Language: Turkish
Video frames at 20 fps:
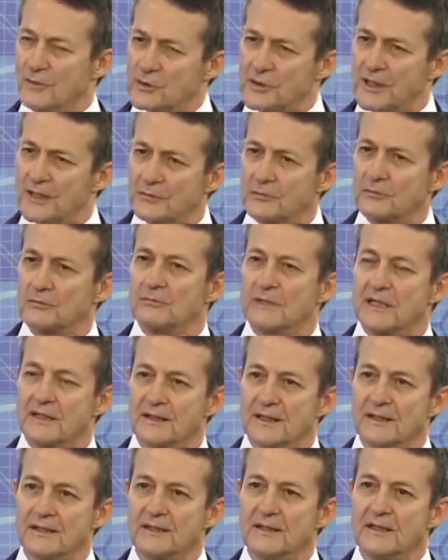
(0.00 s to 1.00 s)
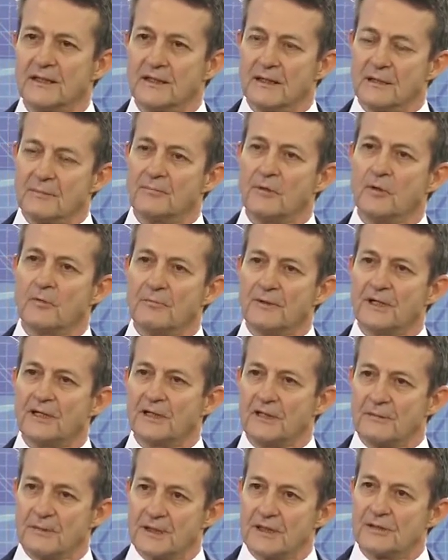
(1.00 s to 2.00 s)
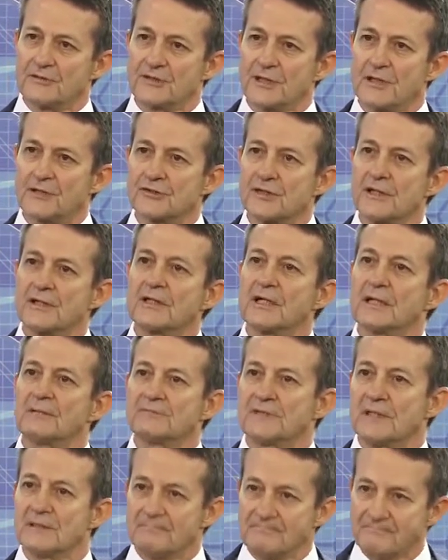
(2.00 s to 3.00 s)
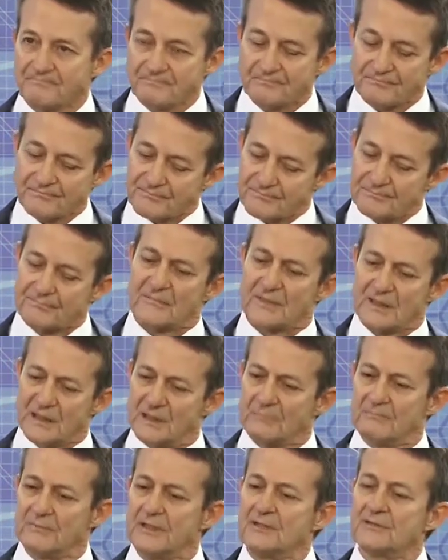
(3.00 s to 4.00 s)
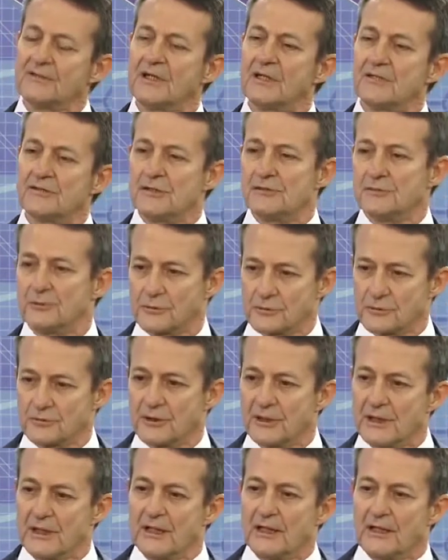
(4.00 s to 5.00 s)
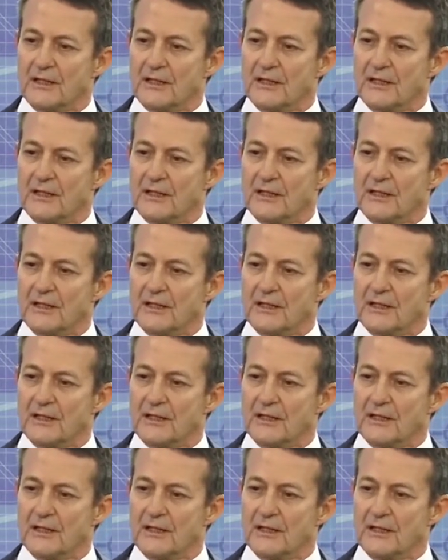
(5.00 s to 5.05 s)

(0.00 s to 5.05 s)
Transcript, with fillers: Yani özel durumlarda pompaya girmeden çalışan kalpte yapmayı tercih ediyoruz.